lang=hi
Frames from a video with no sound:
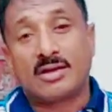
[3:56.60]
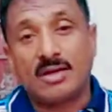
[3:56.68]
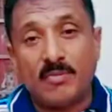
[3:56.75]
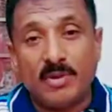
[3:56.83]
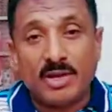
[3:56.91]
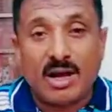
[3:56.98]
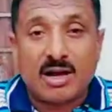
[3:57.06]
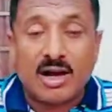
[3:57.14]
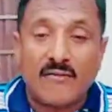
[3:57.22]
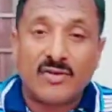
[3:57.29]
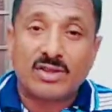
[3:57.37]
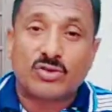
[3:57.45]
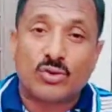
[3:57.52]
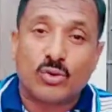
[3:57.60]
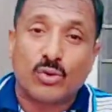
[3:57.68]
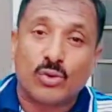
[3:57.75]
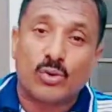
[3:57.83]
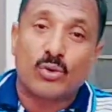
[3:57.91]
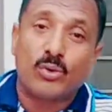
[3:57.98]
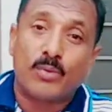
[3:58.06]
कि मेरा खामत तो
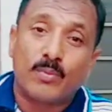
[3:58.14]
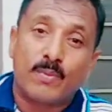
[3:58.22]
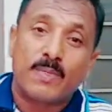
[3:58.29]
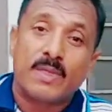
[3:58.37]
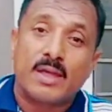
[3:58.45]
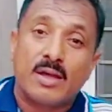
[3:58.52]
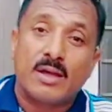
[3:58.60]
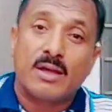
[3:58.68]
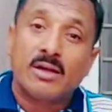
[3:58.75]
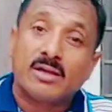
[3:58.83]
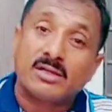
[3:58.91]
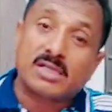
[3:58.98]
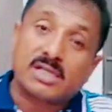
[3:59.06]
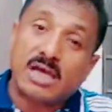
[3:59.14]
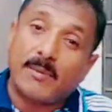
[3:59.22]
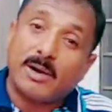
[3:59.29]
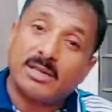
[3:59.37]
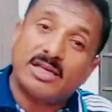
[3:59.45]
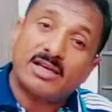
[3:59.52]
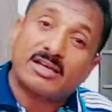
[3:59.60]
सब
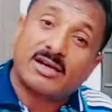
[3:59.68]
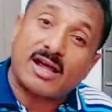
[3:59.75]
हदें